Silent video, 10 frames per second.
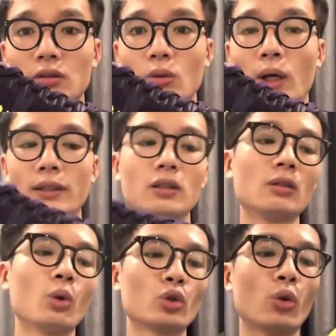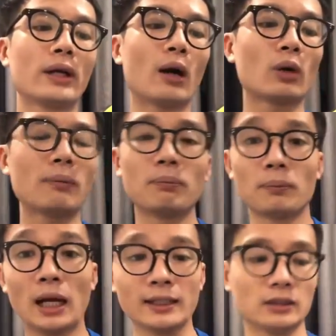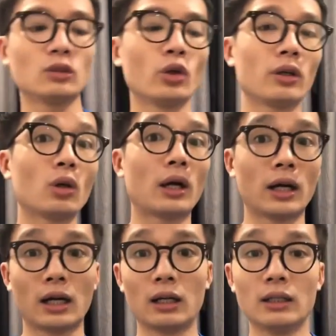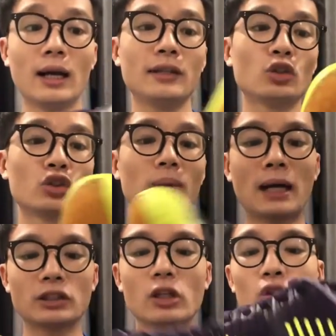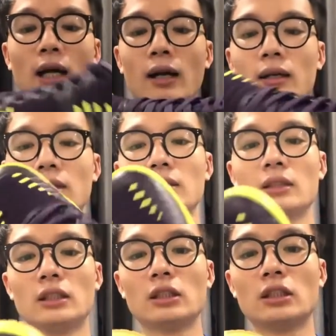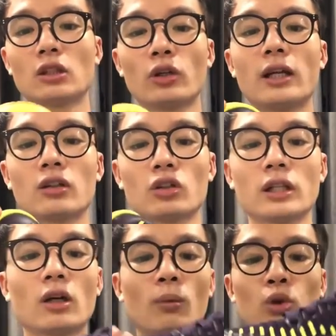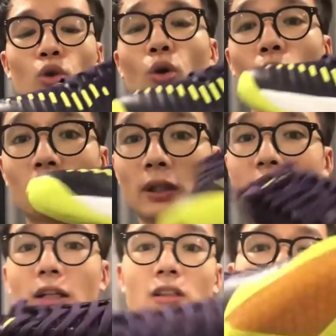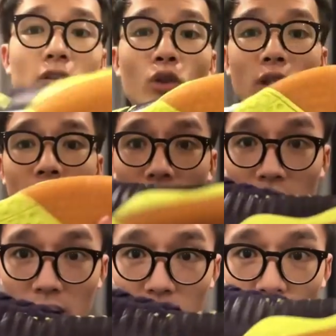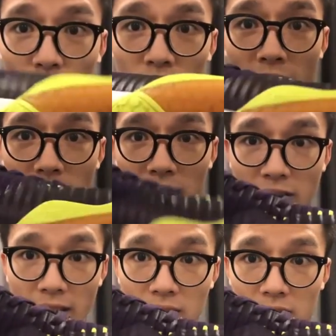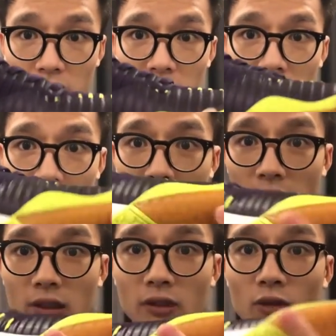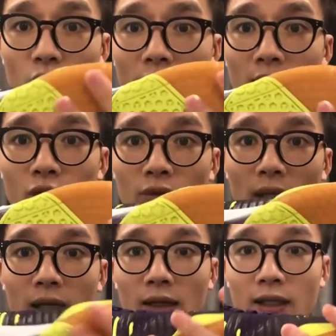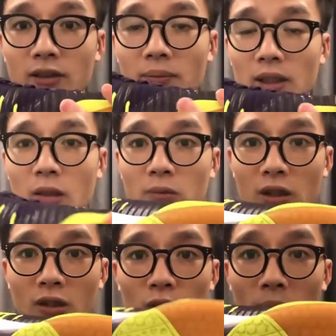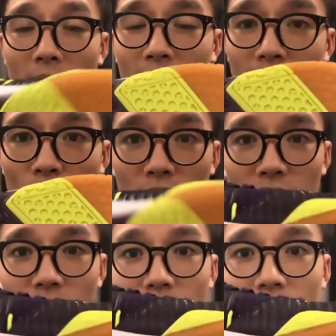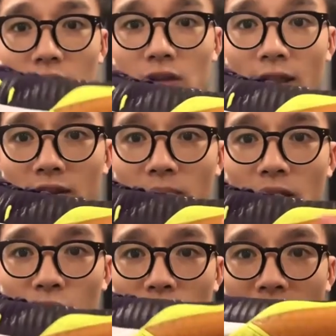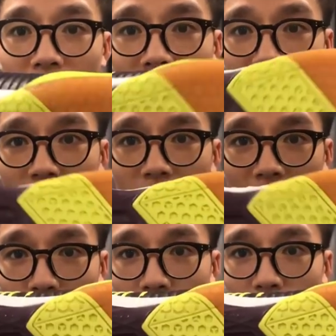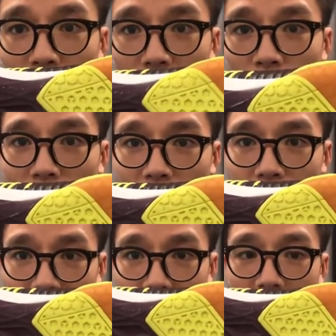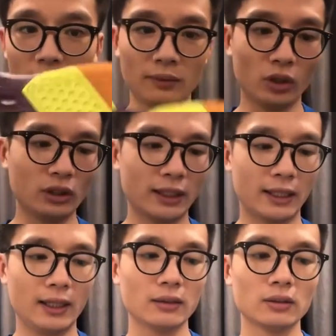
ngoài những một số đôi cao cấp hẳn những đôi khoảng 2 triệu rưỡi 3 triệu ra thì có thể nó sẽ có một số đôi có dòng đế dày hơn nhưng đôi này nó có đế rất là dày Đấy. với đôi này thì chúng ta cài sân bê tông thì thoải mái luôn cài sân bê tông sân thảm hay sân gạch cũng đều rất là ok thậm chí đôi giày này